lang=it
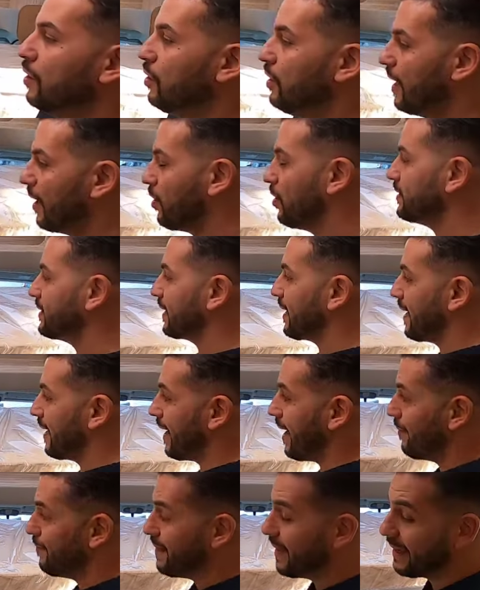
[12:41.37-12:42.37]
La cosa che
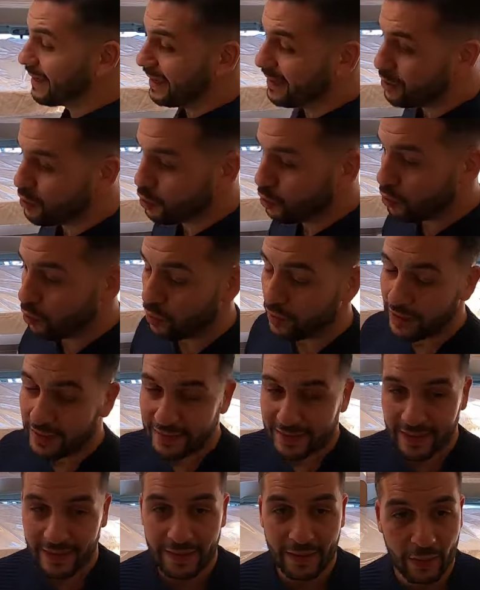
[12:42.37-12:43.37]
cambia è che su il
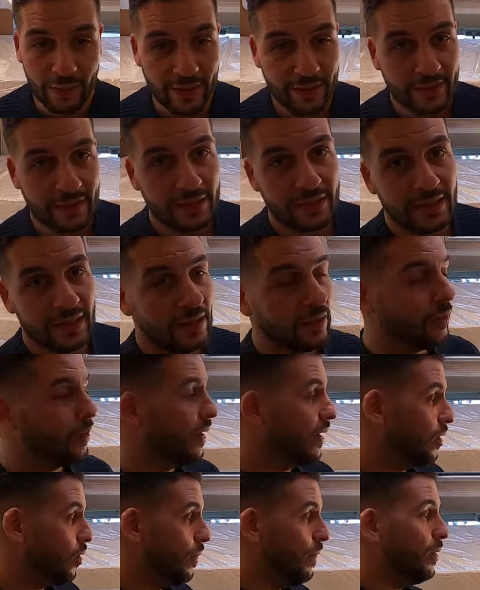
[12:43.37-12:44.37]

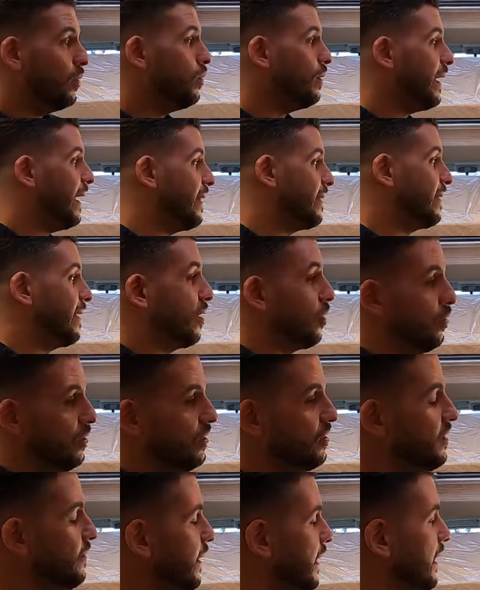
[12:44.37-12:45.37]
745 come lunghezza con
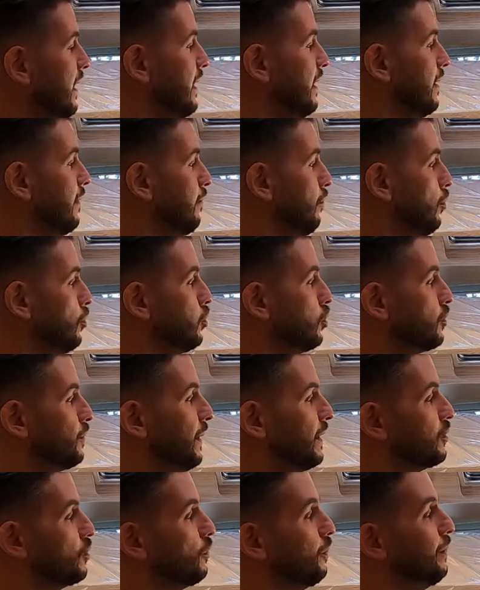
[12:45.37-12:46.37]
i gemelli molto
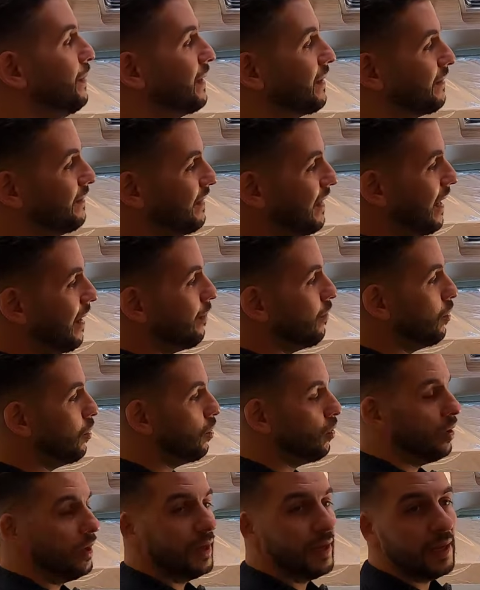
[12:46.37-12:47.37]
spesso
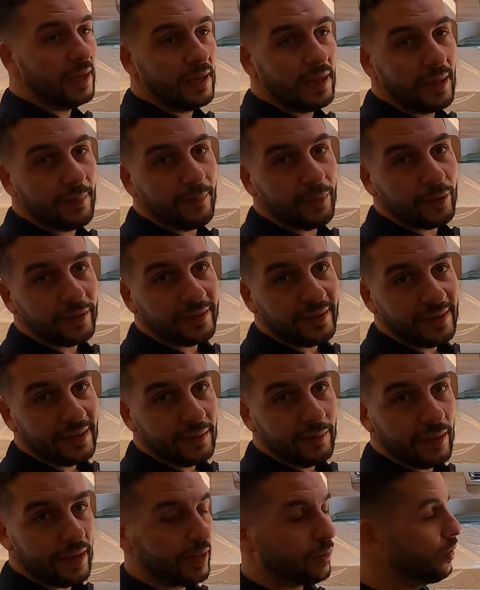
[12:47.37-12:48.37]
perdiamo eh, la porta
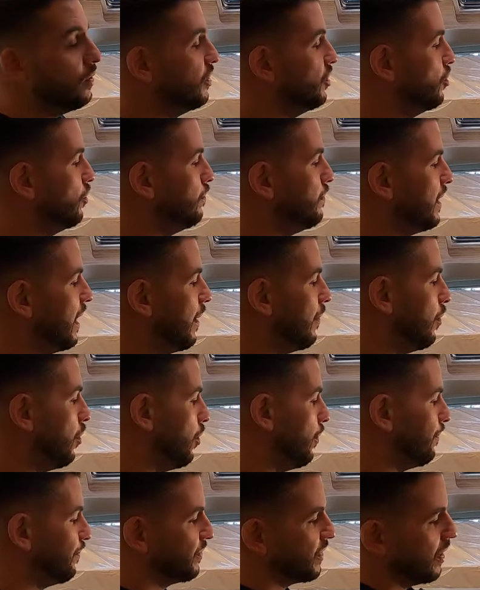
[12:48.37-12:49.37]
libera, quindi
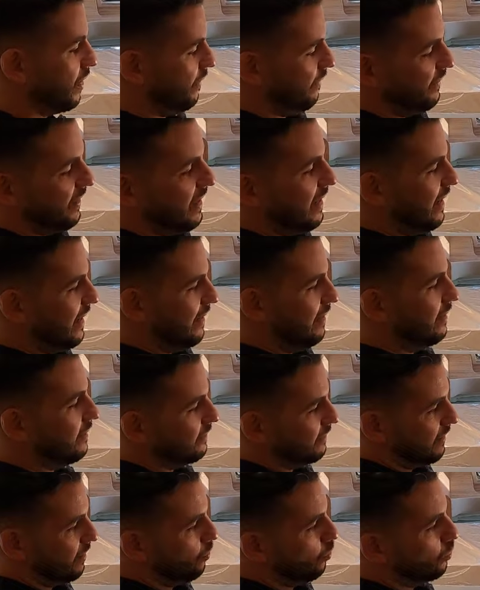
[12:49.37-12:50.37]
dobbiamo, viene
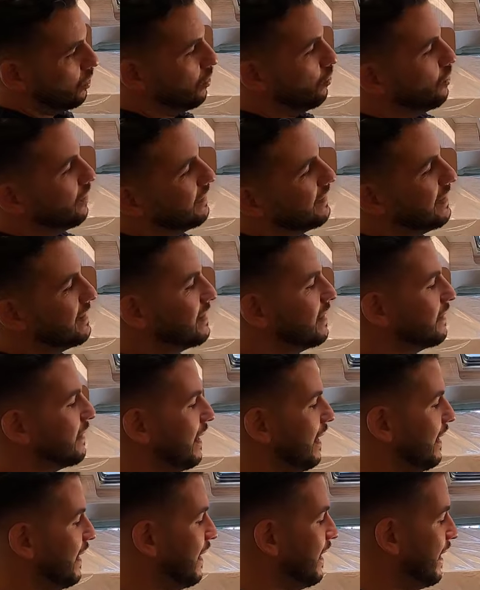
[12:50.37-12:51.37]
tenuto ad un'altezza
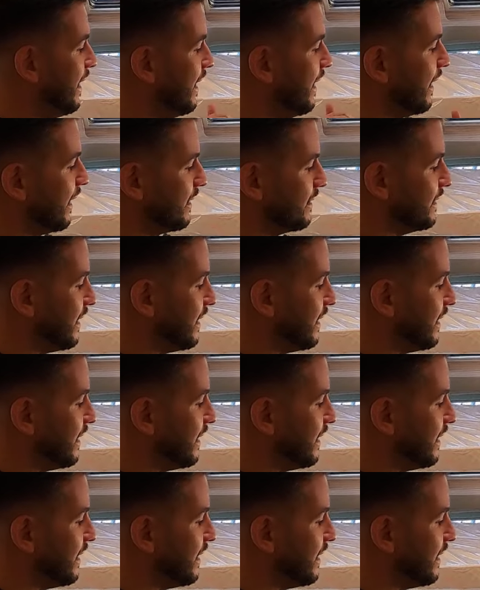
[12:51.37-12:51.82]
tale che